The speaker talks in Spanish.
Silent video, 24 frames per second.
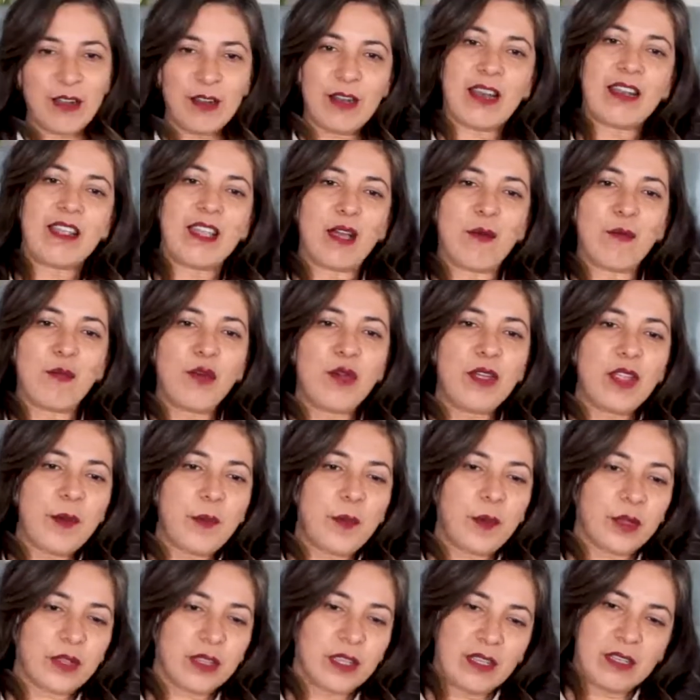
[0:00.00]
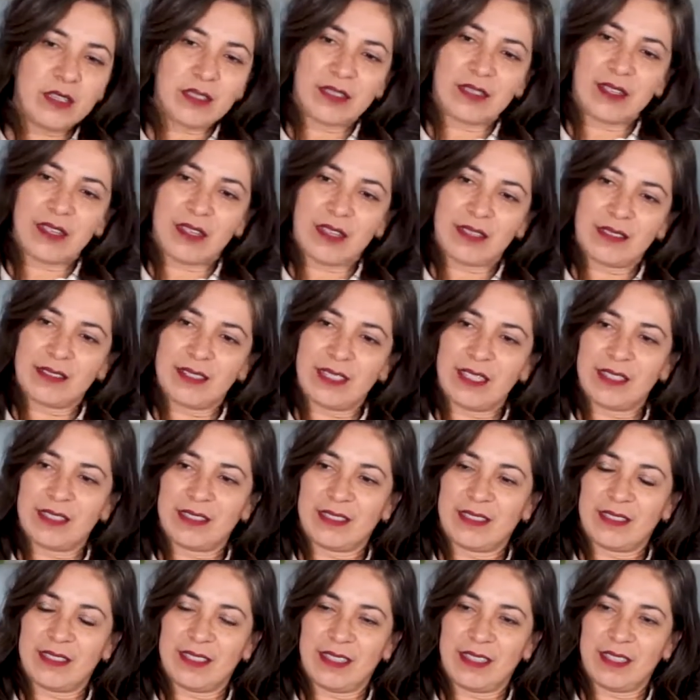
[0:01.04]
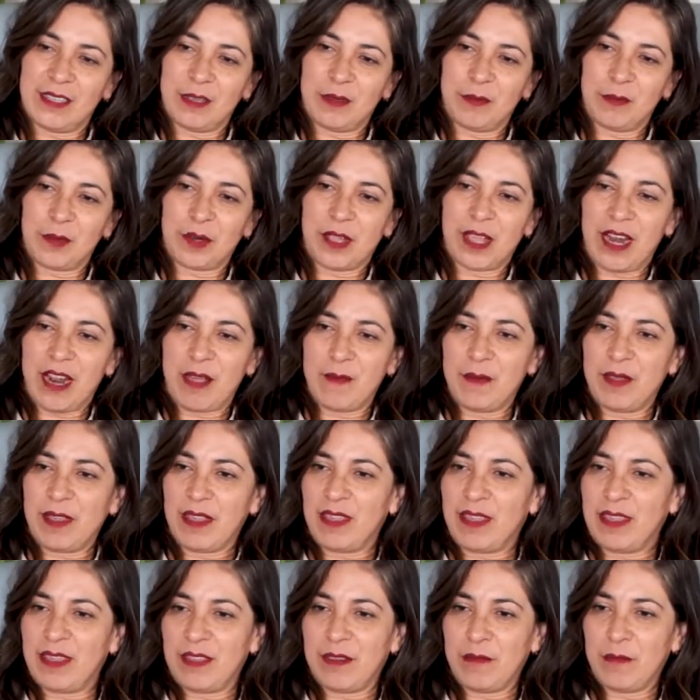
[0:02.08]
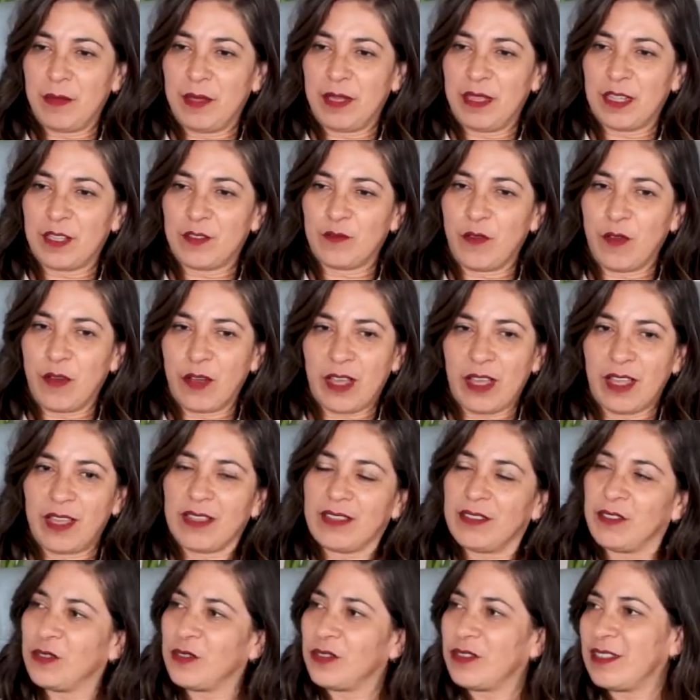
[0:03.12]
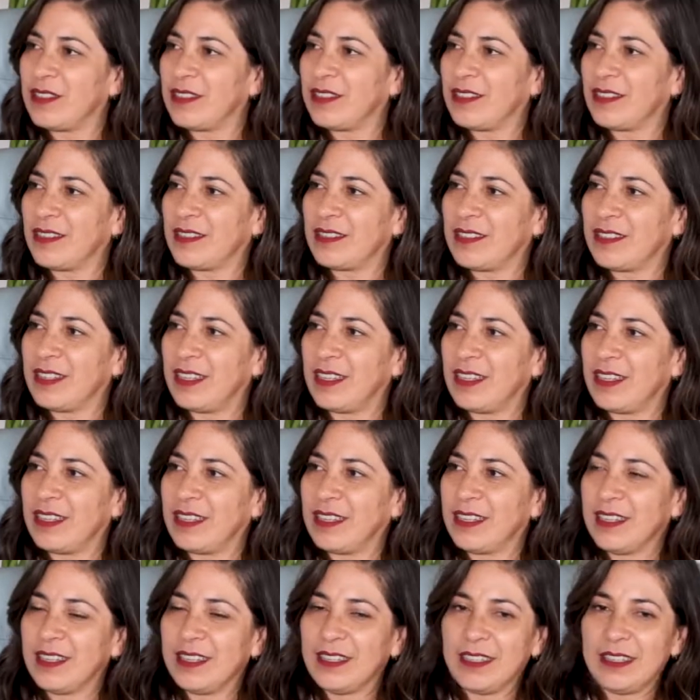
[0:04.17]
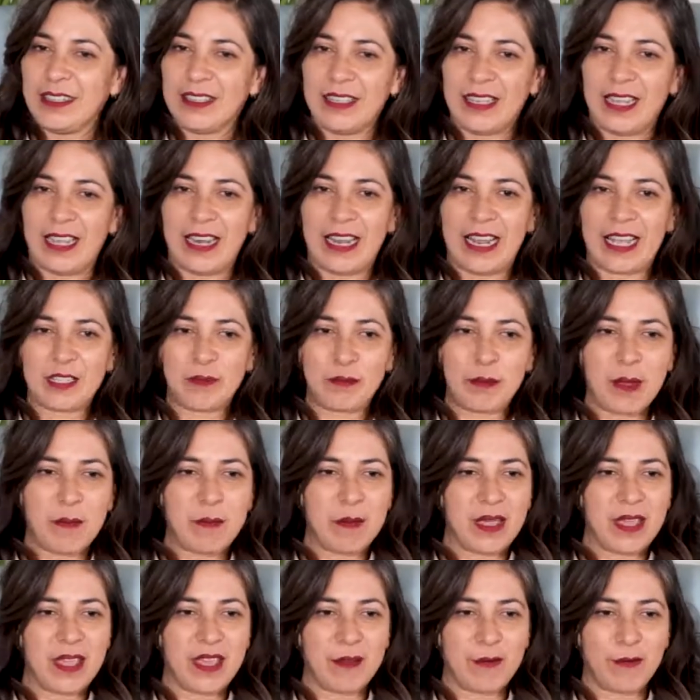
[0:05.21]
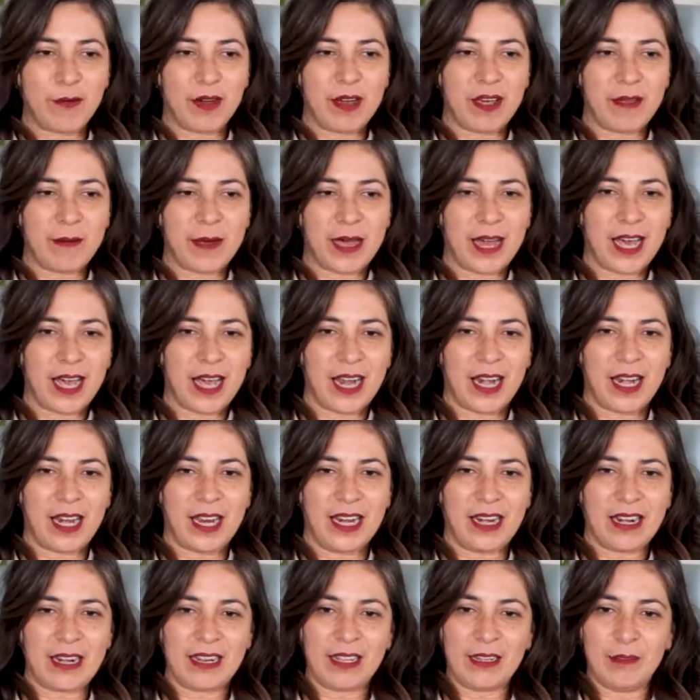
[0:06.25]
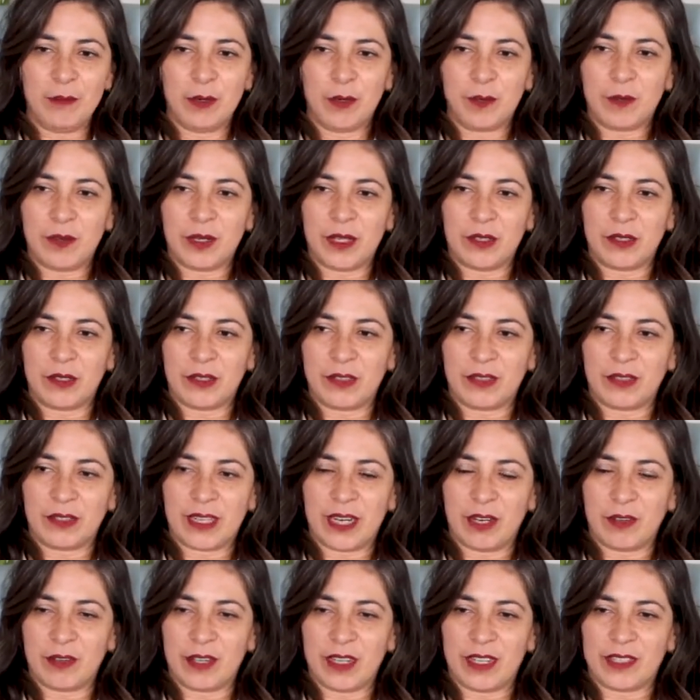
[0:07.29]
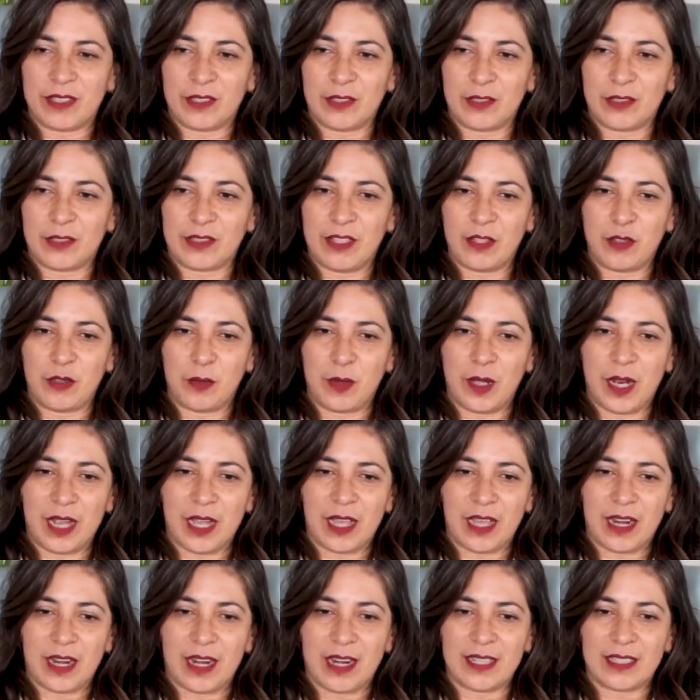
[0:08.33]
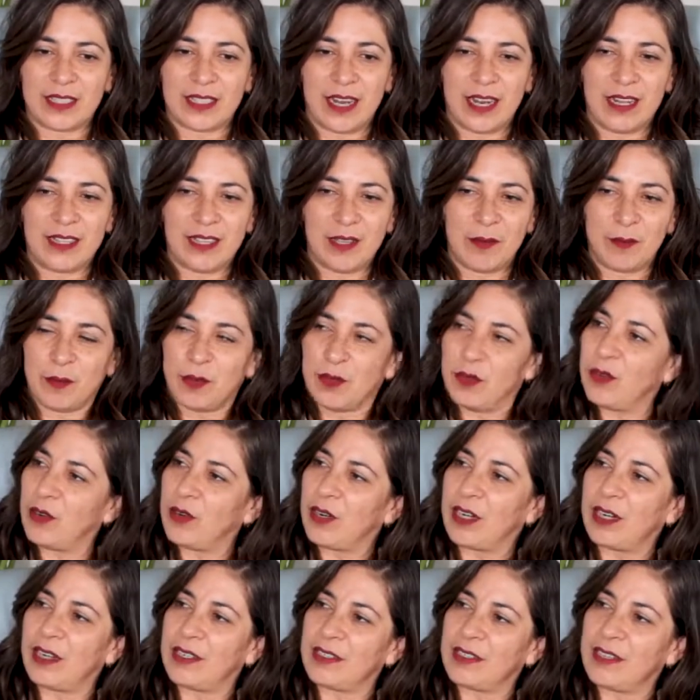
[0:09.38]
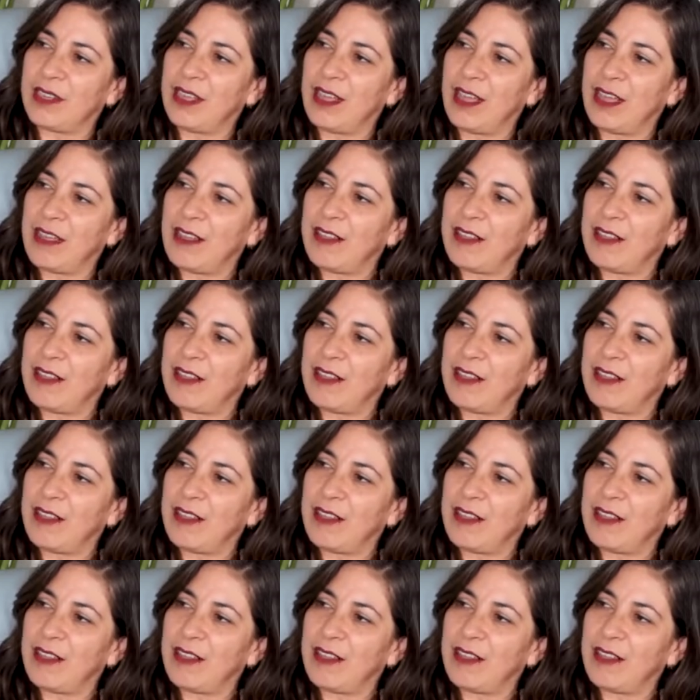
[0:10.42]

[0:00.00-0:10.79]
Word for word: una niña muy deportista, este, porque era mi, mi desfogue. Entonces, este, el asma me llevó a bajarle el ritmo, pero creo que eso, si tuviera que regresar el tiempo, lo regresaría.